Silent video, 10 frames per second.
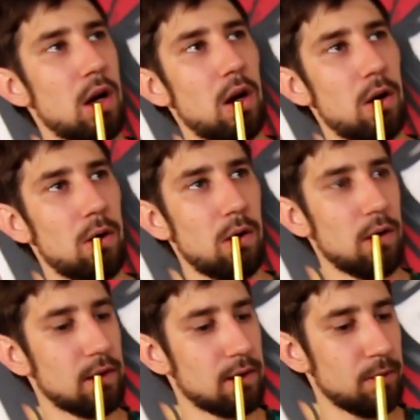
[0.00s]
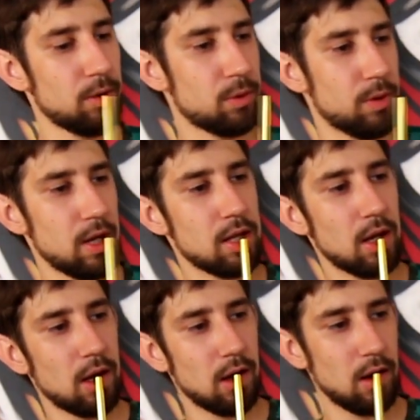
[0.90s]
от его
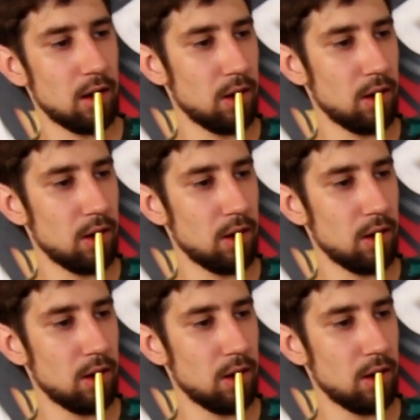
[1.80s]
курения,